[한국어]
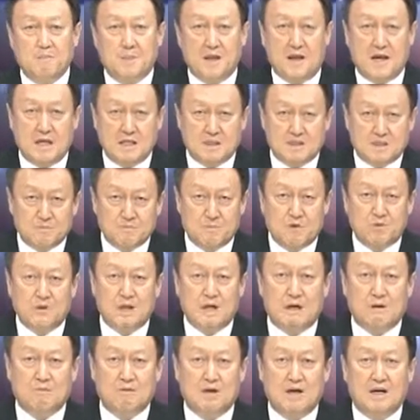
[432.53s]
페이스
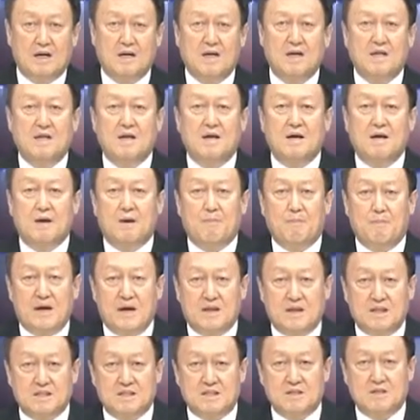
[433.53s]
모델과
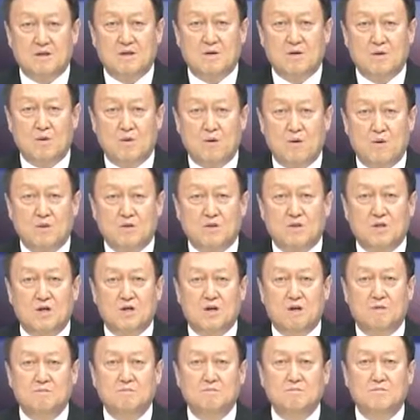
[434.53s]
매니지드
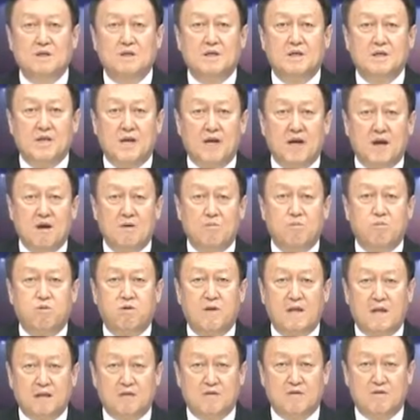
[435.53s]
롱텀 케어
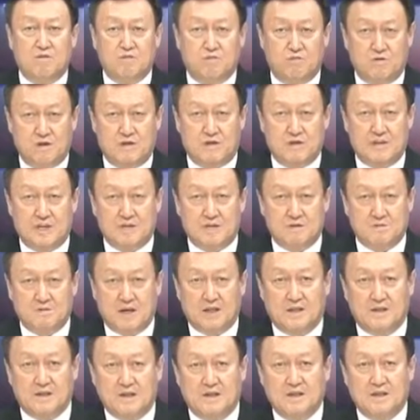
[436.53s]
플랜으로
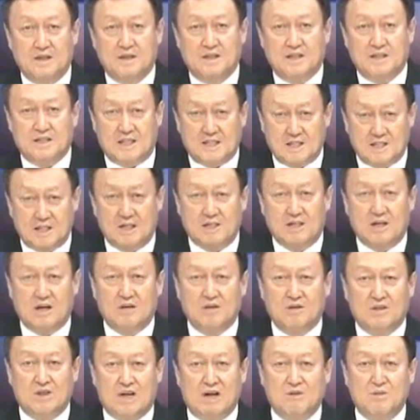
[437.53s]
분리되지만 자세한
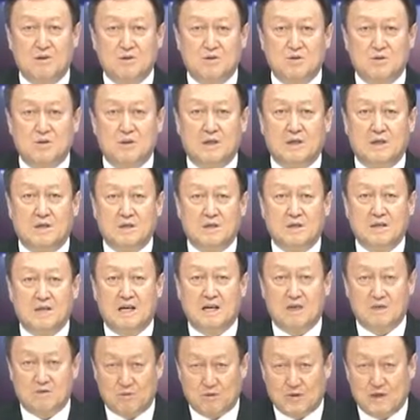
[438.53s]
내용은 다음에
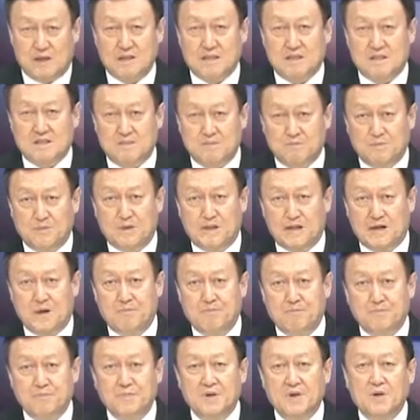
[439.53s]
소개하도록 하겠습니다.
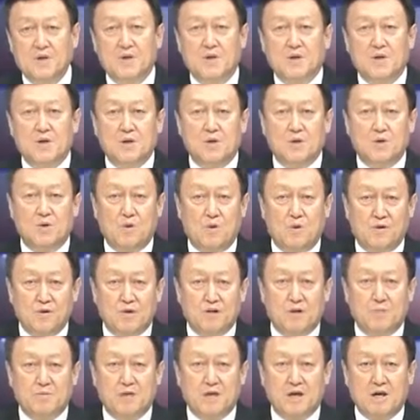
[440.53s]

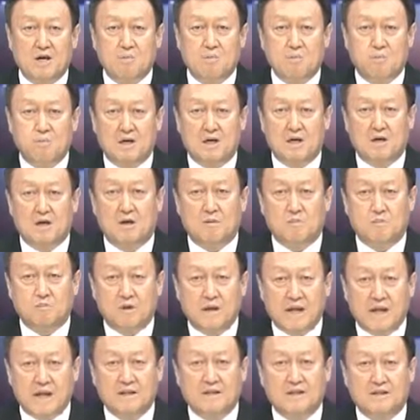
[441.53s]
롱텀 케어
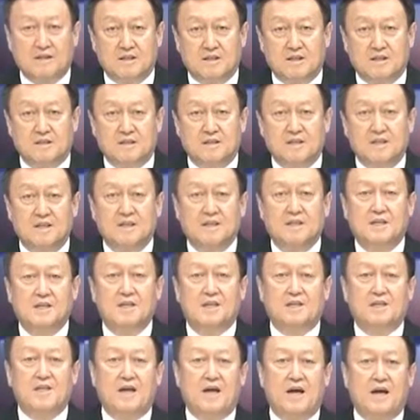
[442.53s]
플랜들은
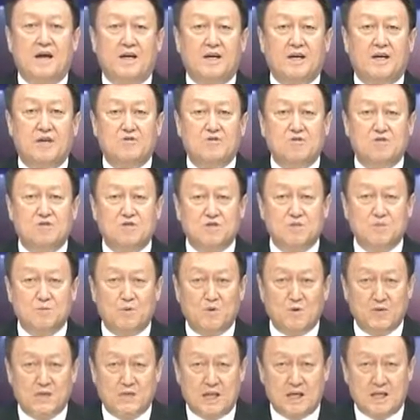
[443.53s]
대개
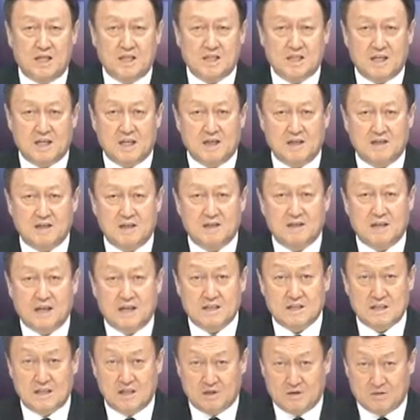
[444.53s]
65세 이상을
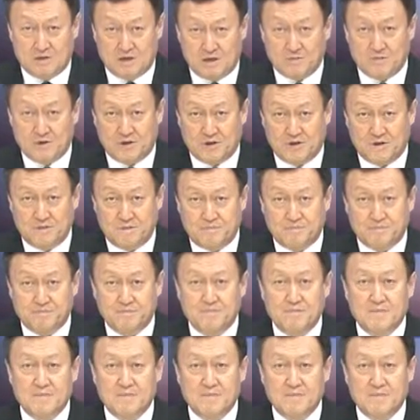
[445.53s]
대상으로 하며